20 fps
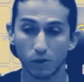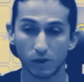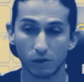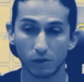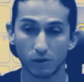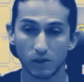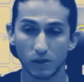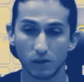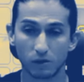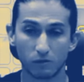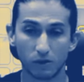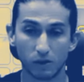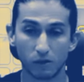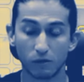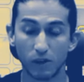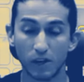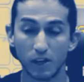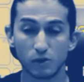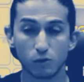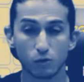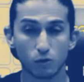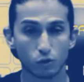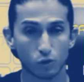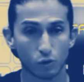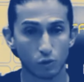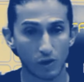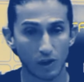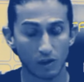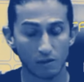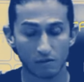Então, assim, eu fico feliz com o
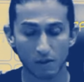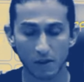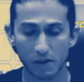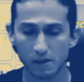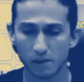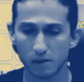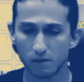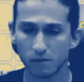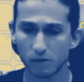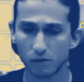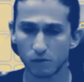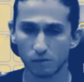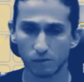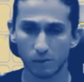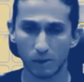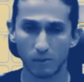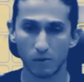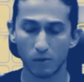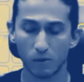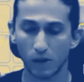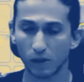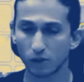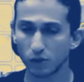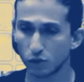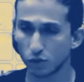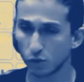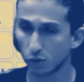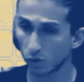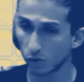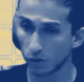jogo que ele fez. Ele fez, um, para mim, um grande
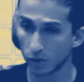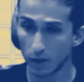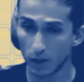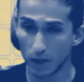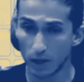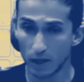jogo.